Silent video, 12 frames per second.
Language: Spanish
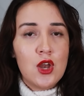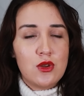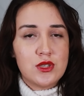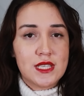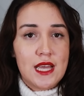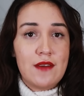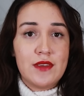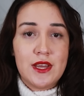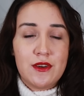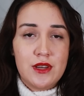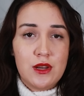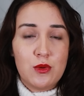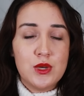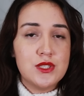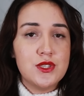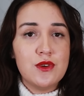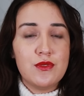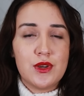Los que abrieron el
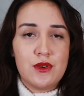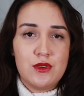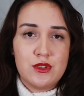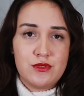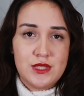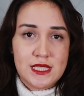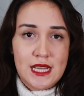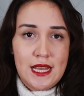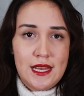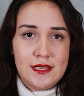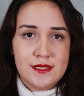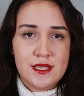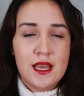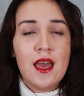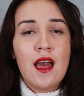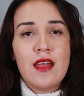juicio fueron los fiscales.